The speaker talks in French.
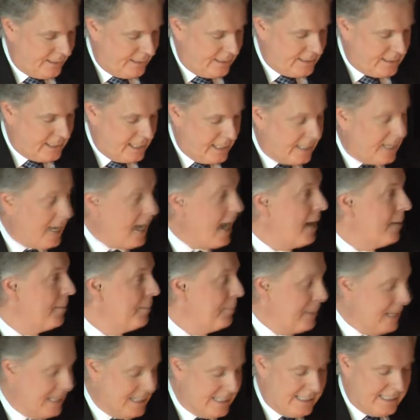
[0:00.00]
C'est la
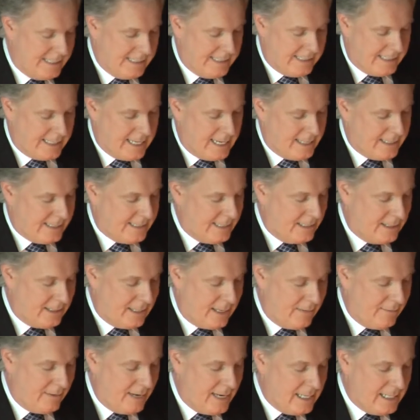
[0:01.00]
grande persistance à
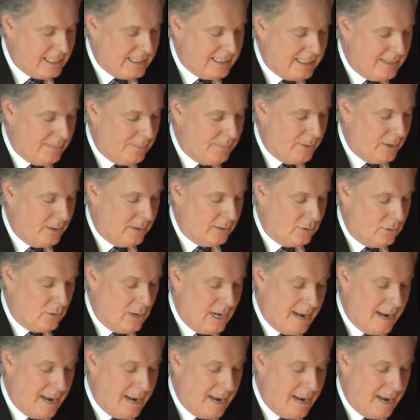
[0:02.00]
travers les époques,